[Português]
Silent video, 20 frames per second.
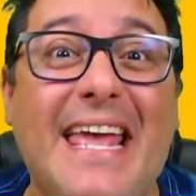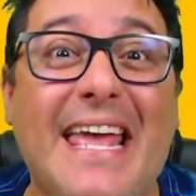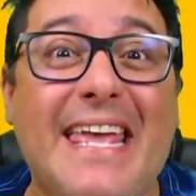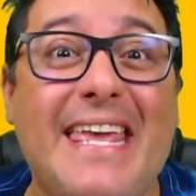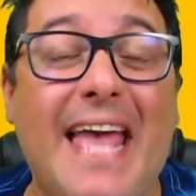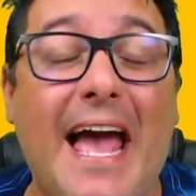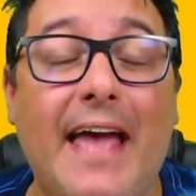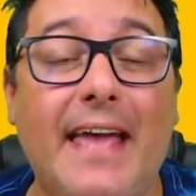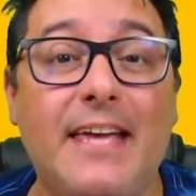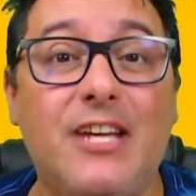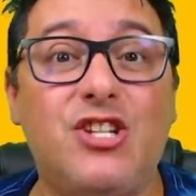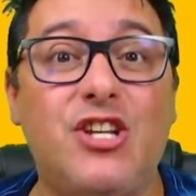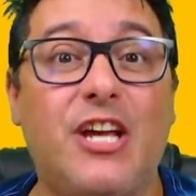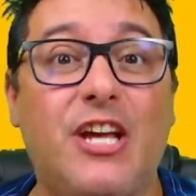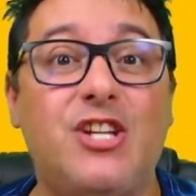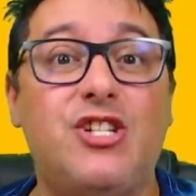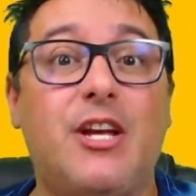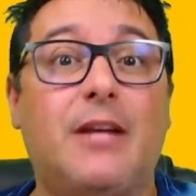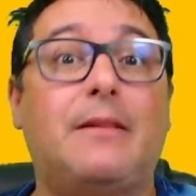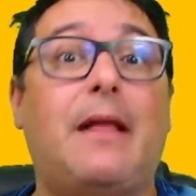E aí,
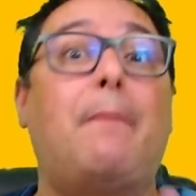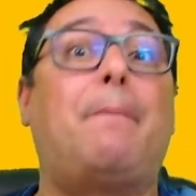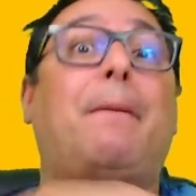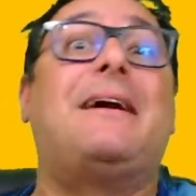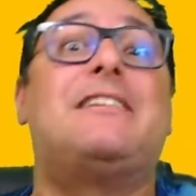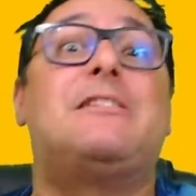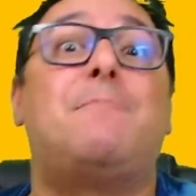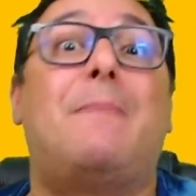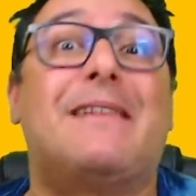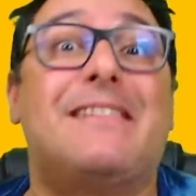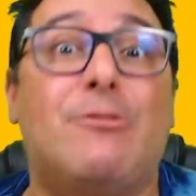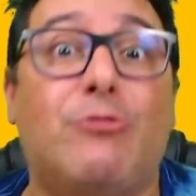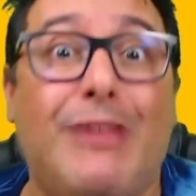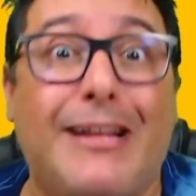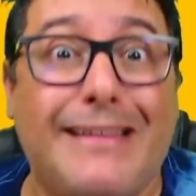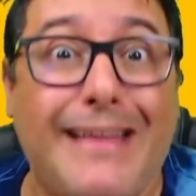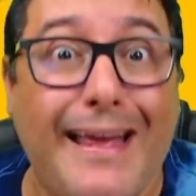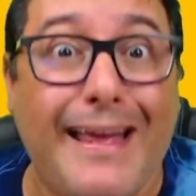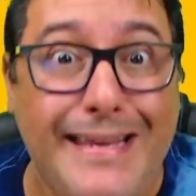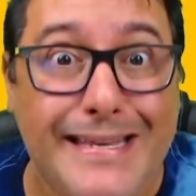gente, da participação da
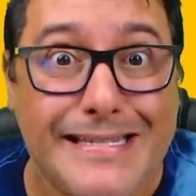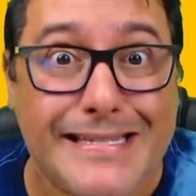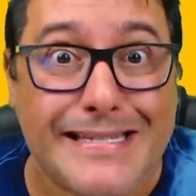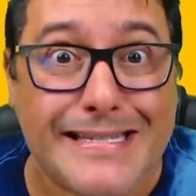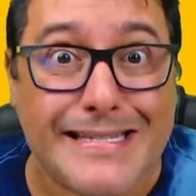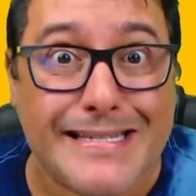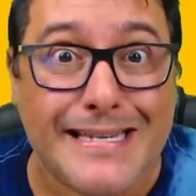Thaís.